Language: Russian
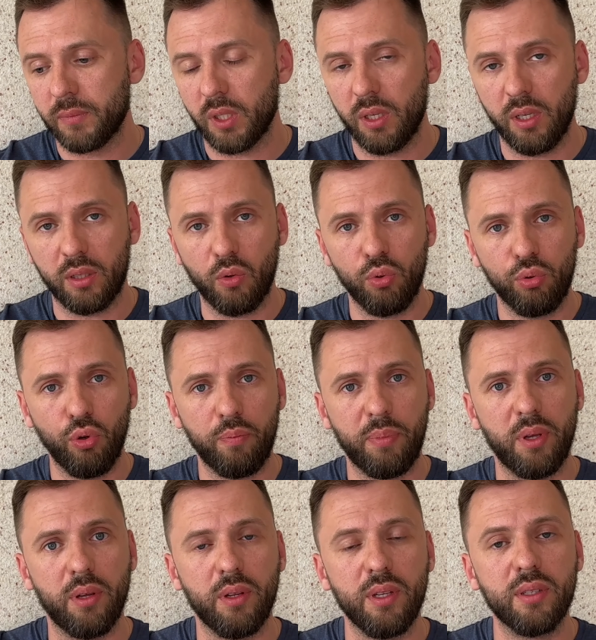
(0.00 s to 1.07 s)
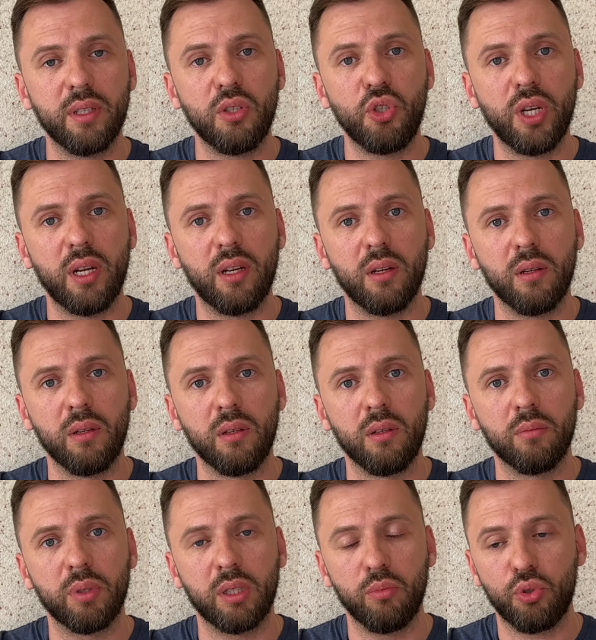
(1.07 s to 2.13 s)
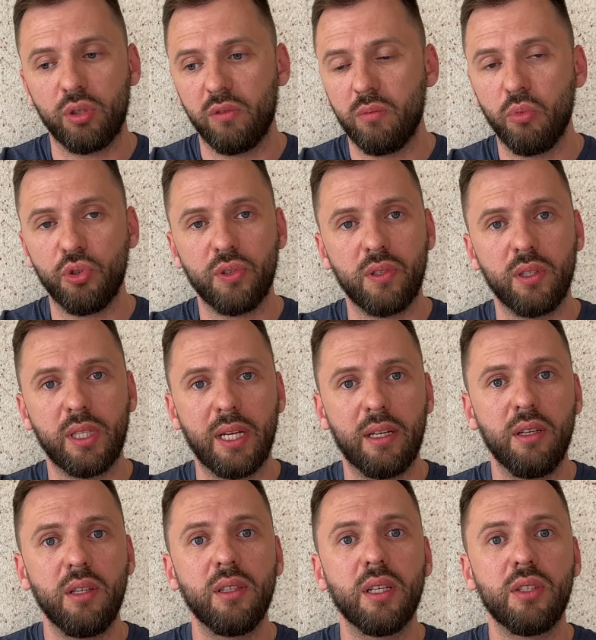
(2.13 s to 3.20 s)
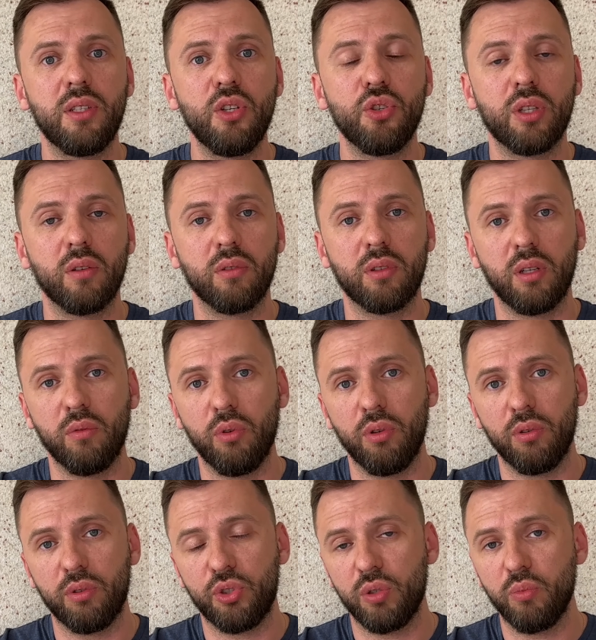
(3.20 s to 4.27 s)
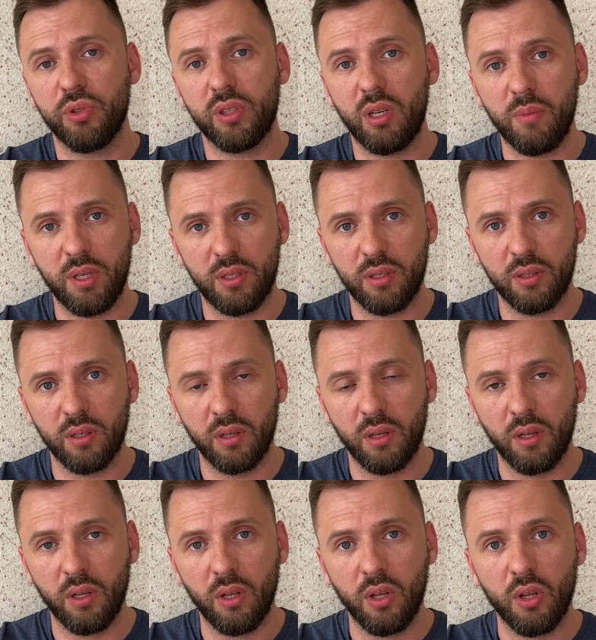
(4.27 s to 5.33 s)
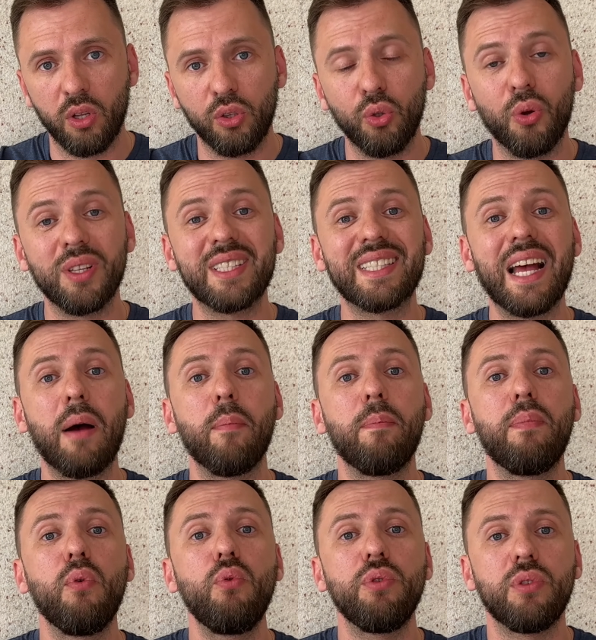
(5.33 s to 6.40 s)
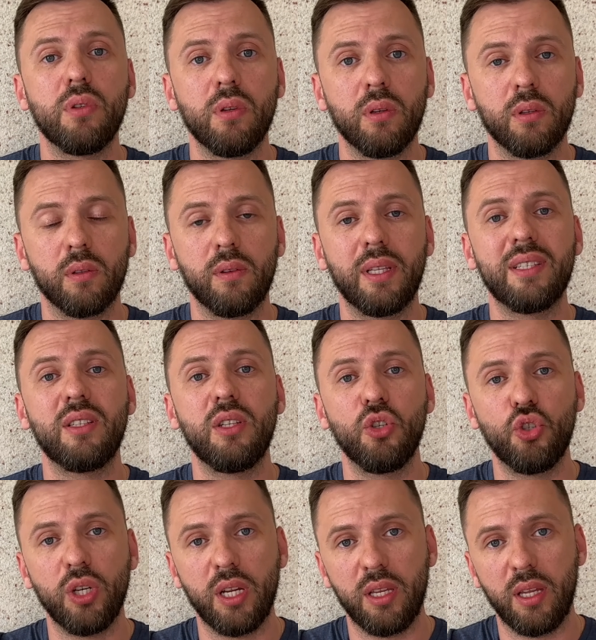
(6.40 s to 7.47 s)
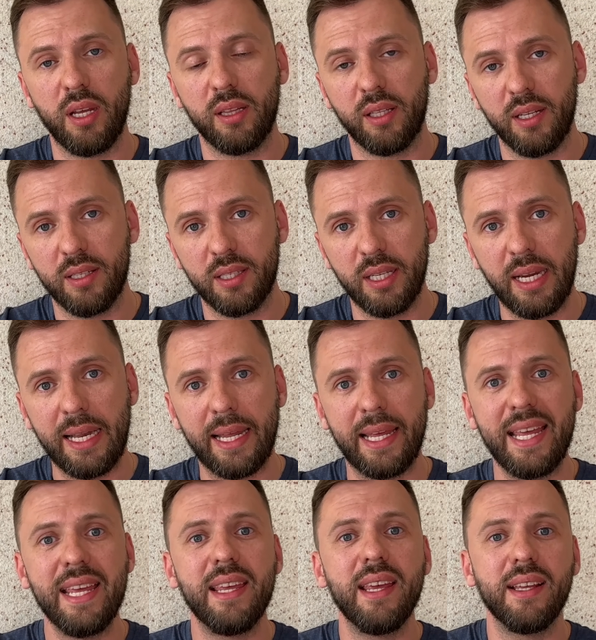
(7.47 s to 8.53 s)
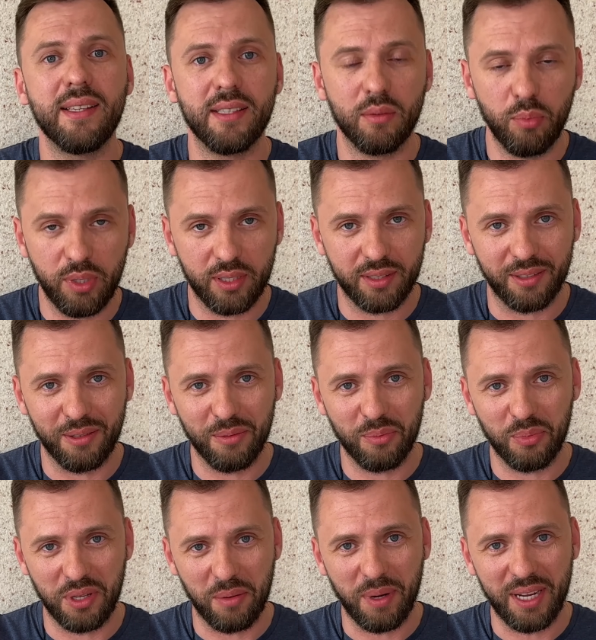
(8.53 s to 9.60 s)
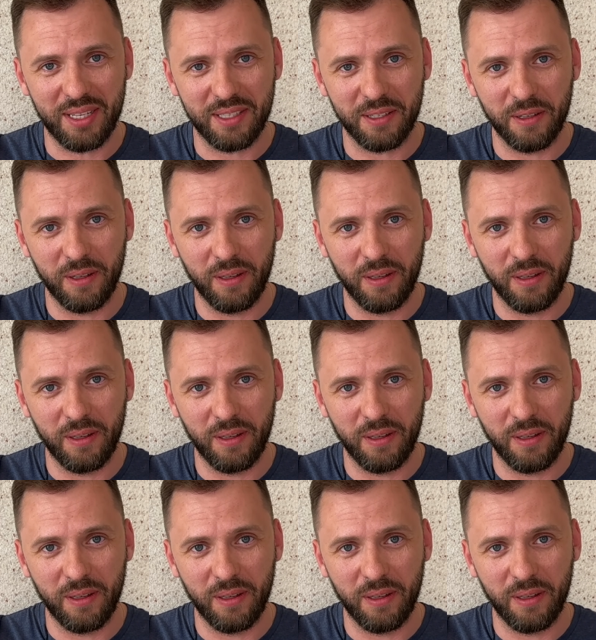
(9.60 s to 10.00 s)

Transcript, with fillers: это утопия изначально. Потому что вы можете так и не достичь того, к чему стремитесь. Но сам путь достижения этой цели и есть смысл, понимаете?